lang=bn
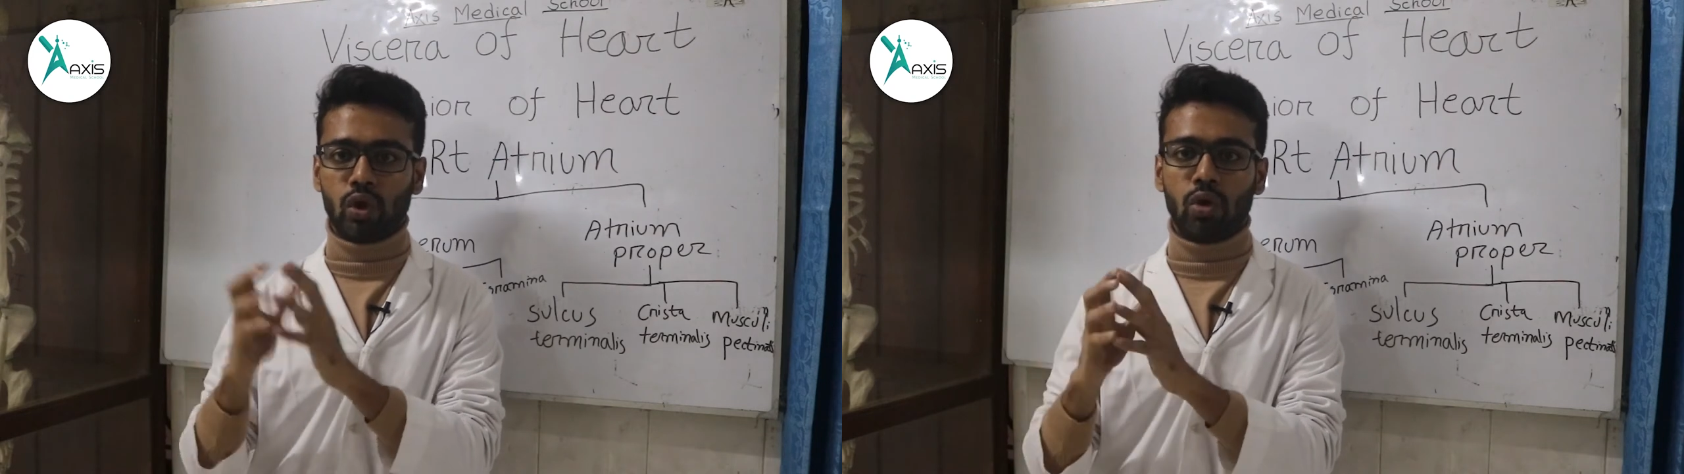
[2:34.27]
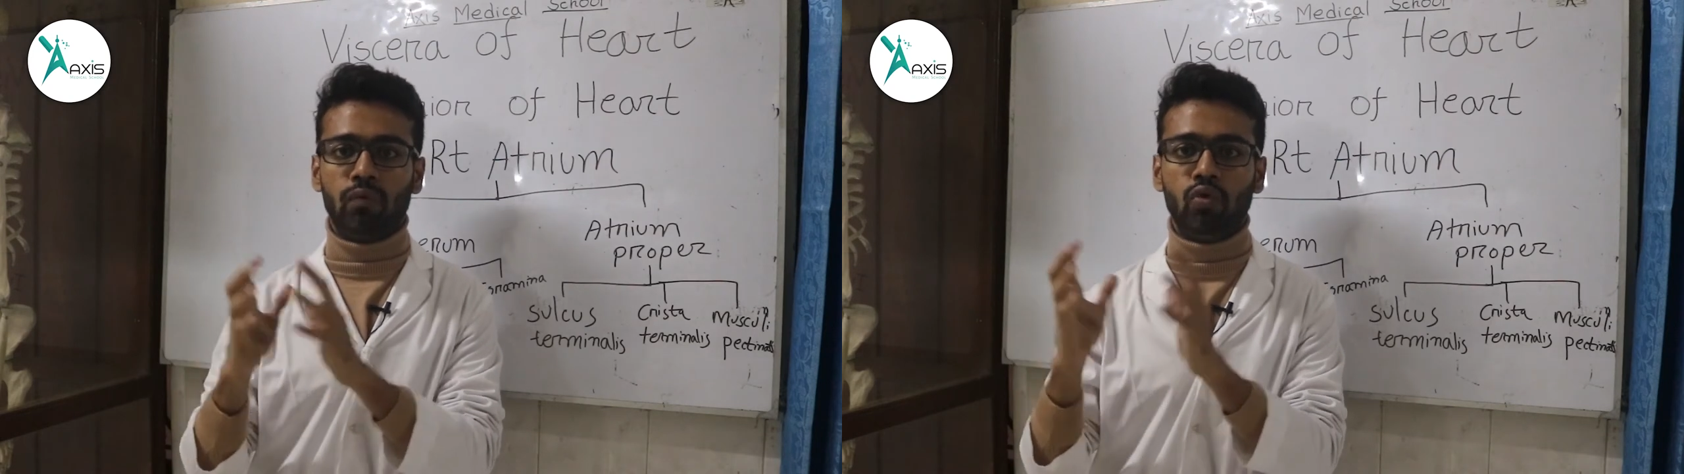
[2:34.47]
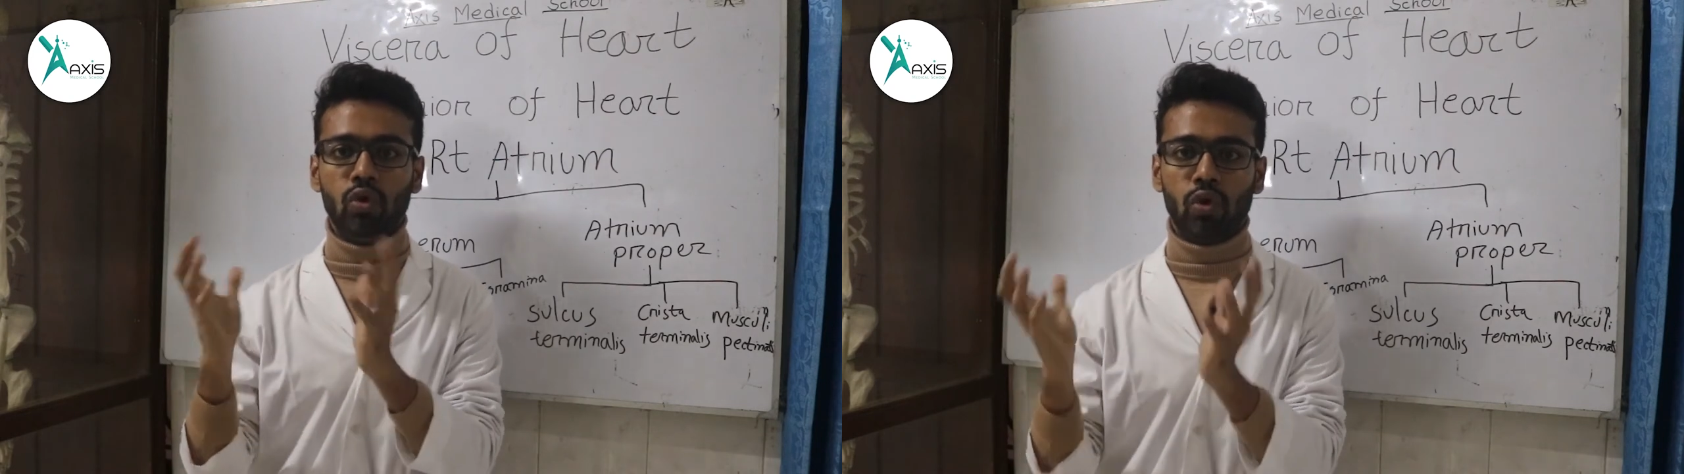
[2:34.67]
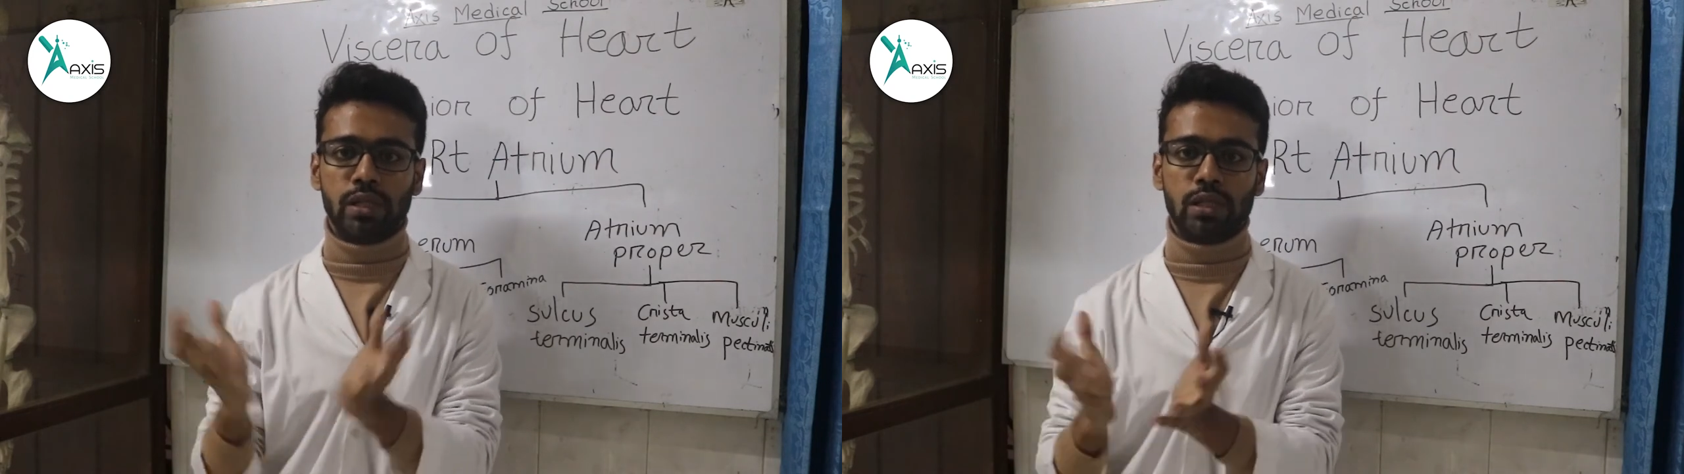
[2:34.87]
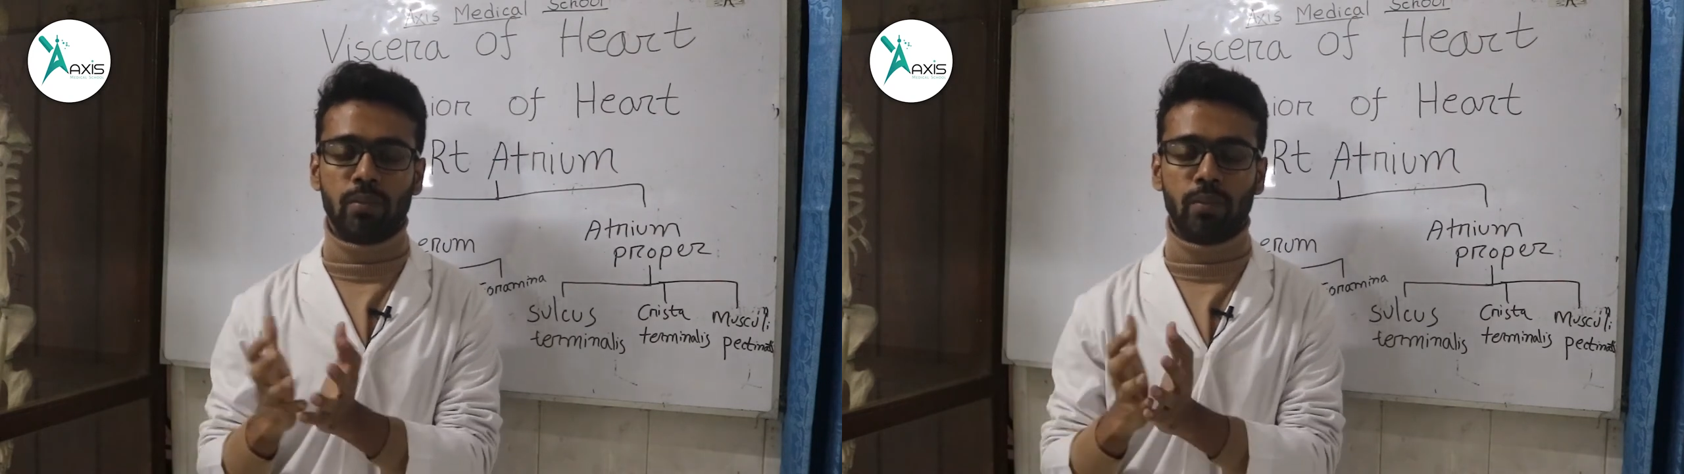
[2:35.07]
যখন ফুল
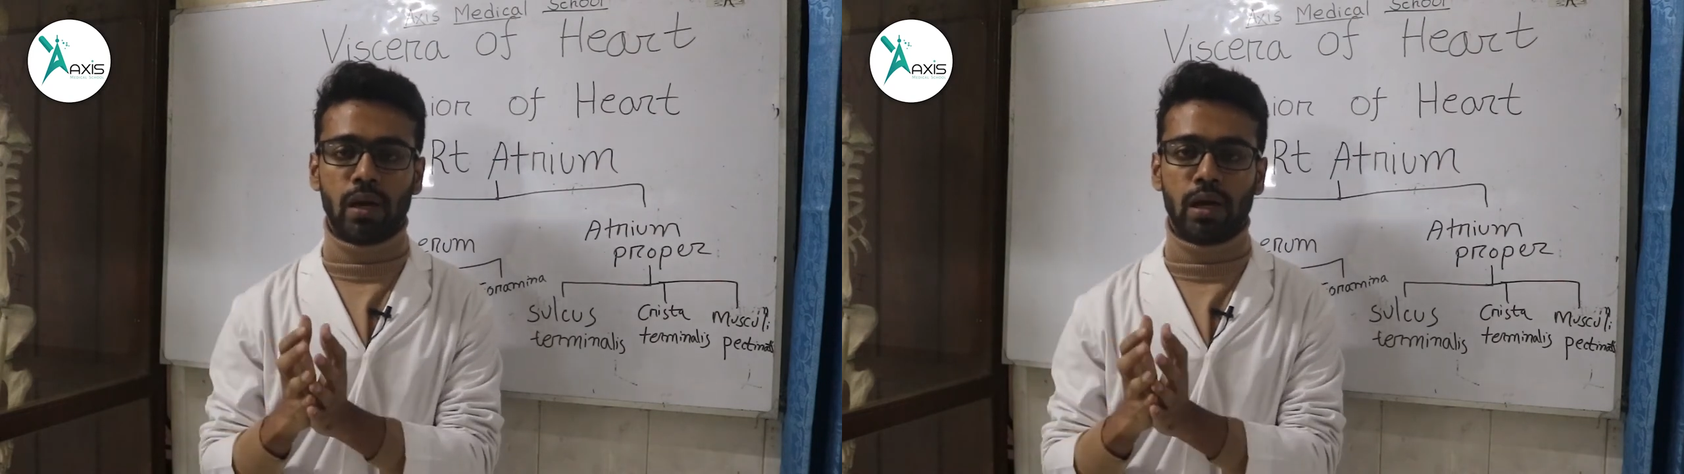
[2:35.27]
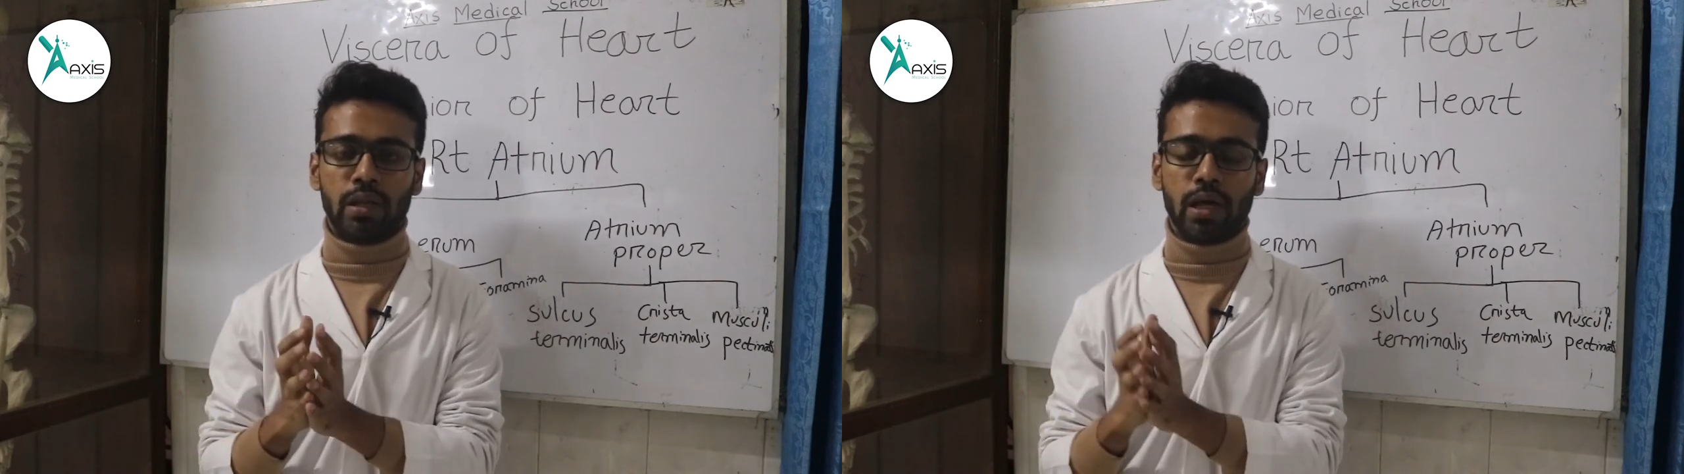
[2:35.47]
হয়ে যাবে ব্লাড